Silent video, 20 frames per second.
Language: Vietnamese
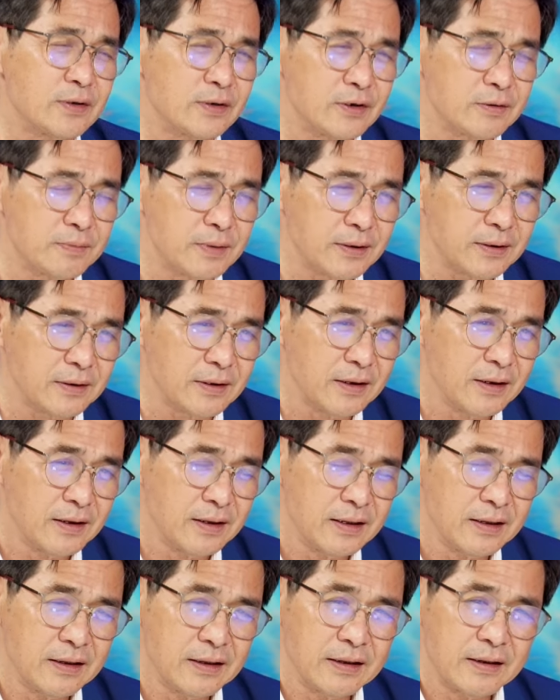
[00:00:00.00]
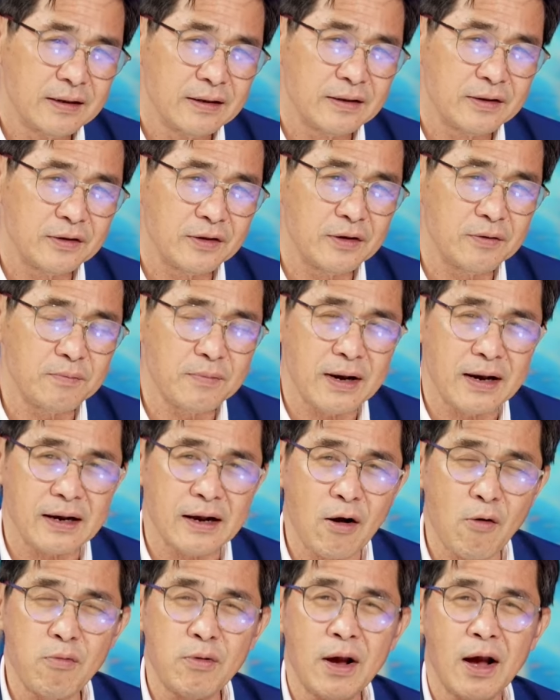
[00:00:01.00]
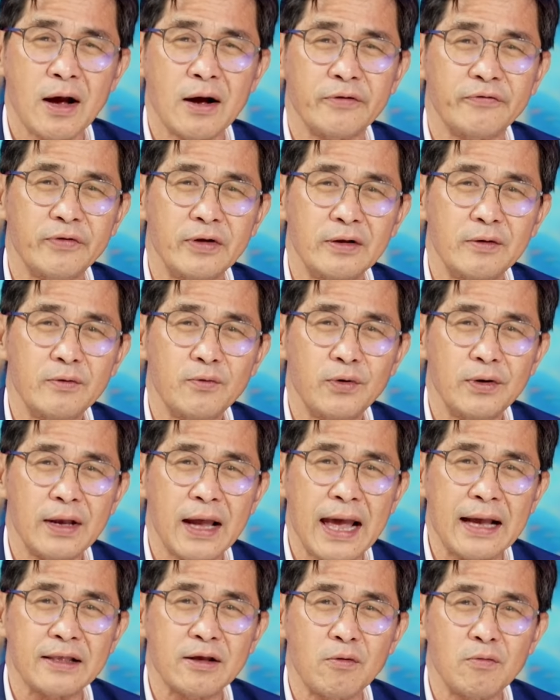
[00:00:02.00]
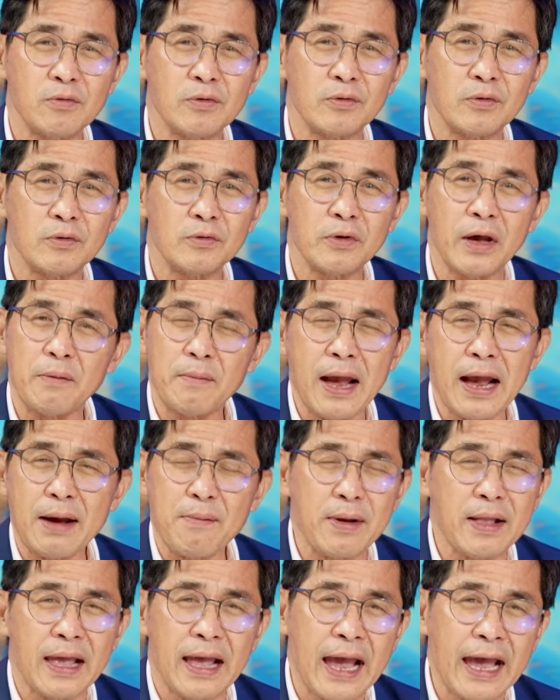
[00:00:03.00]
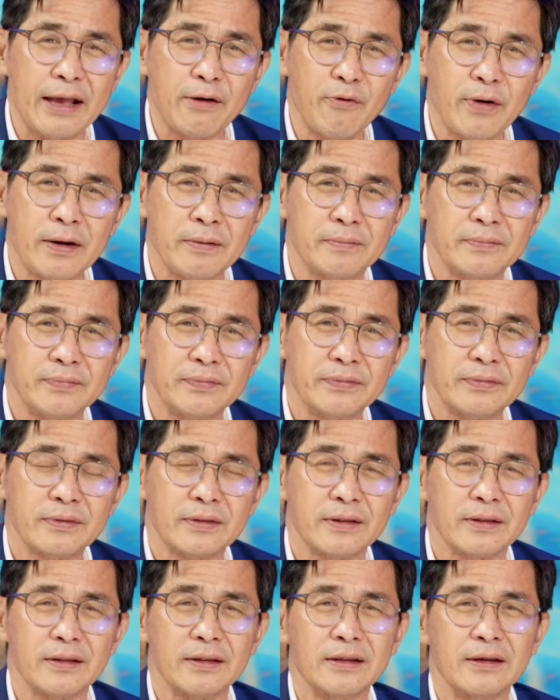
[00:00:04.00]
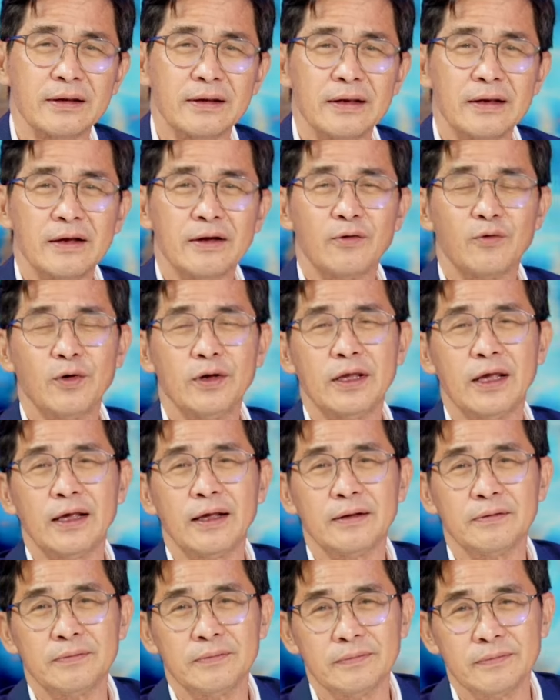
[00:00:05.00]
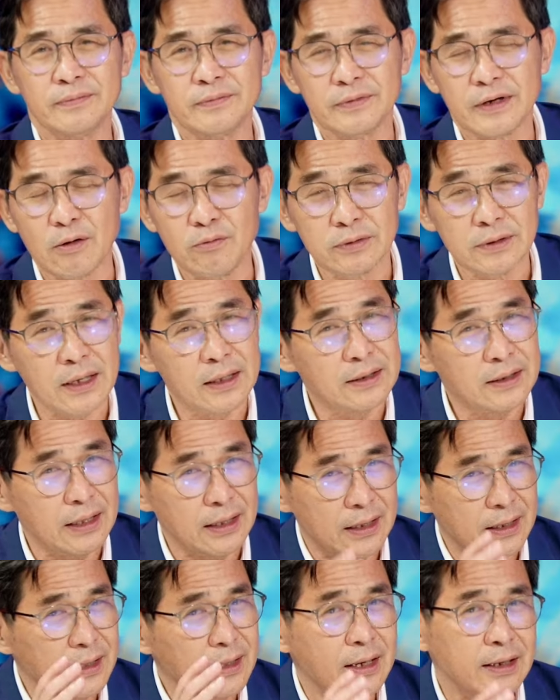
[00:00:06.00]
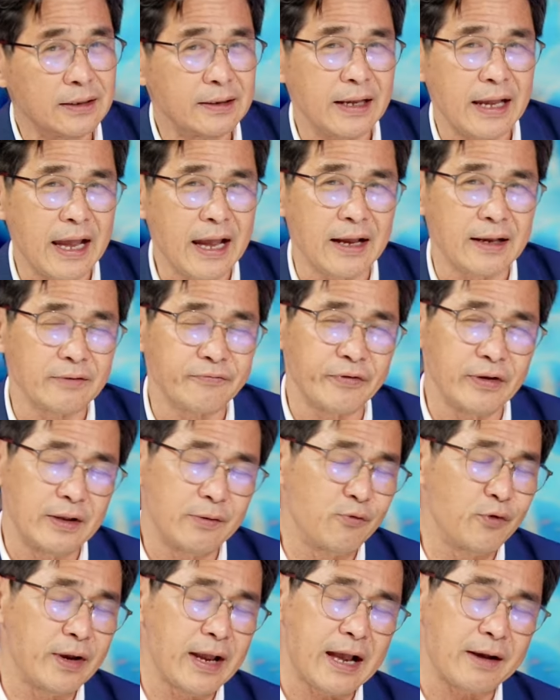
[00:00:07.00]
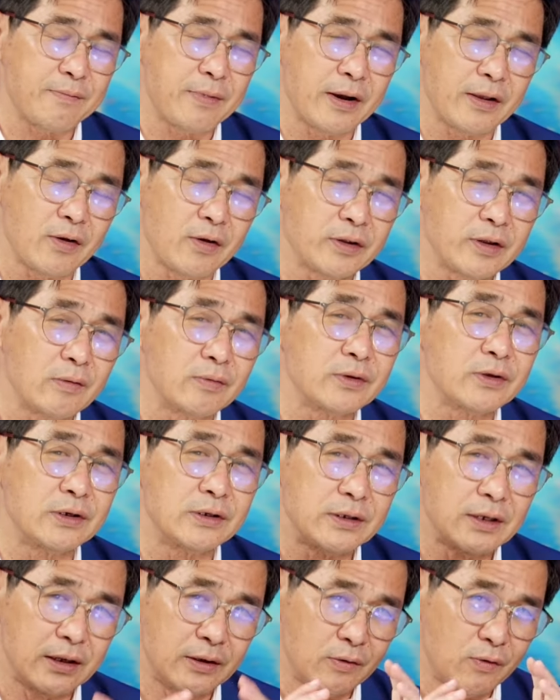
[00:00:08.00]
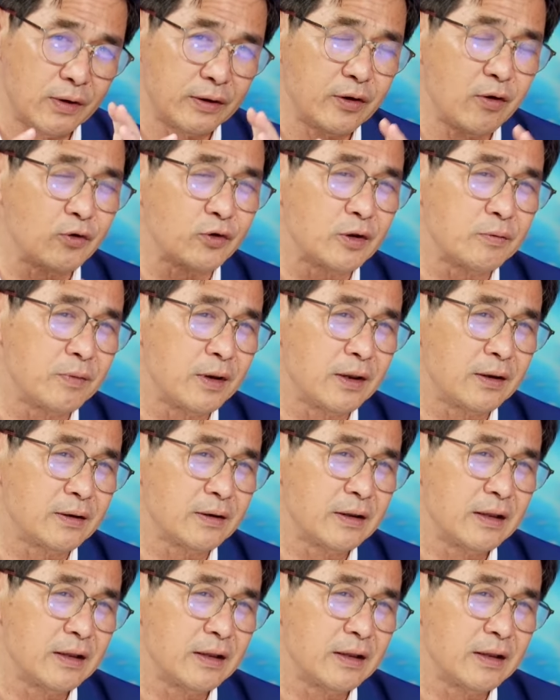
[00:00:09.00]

hương của mình yeah nhưng mà không ngờ Vy hát xong rồi nó, em hát này hay quá em ừ. quý vị không tin thì cứ lên nghe Philip Quy hát bài đó trong chương trình của anh Ngô Thị Miên